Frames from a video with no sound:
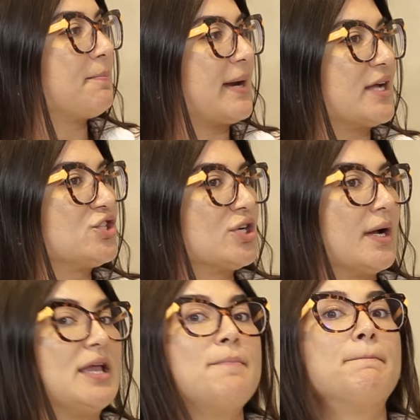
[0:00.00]

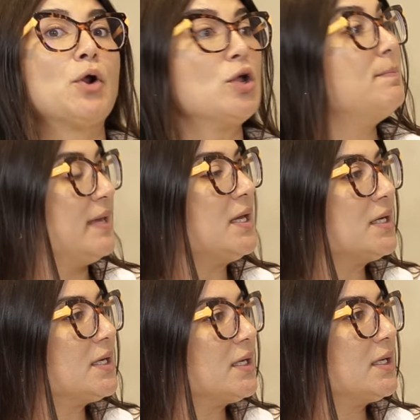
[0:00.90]
prática e proibir
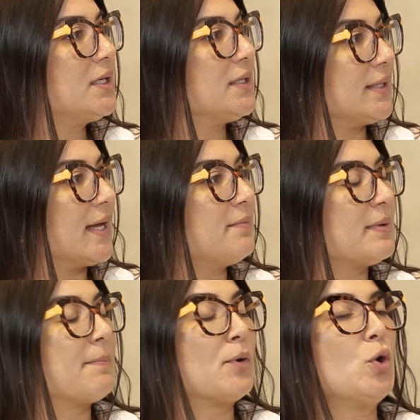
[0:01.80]
né,
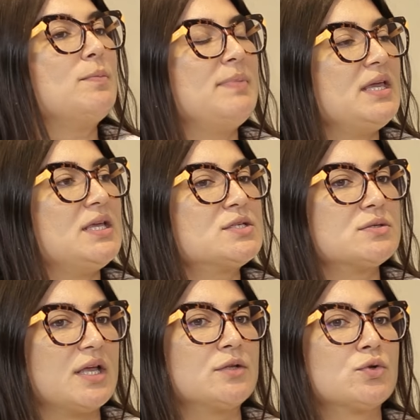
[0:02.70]
para proibir isso
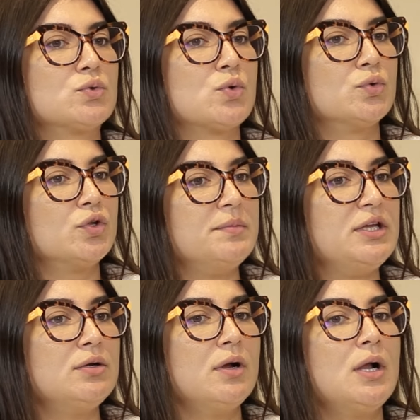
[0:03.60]
dentro do
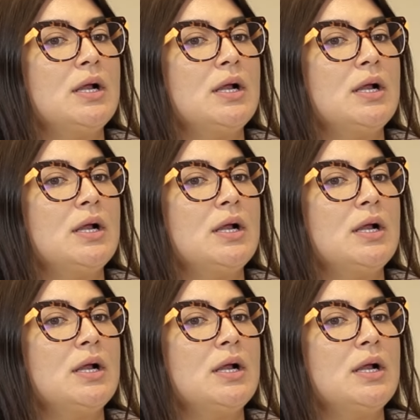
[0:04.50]
condomínio.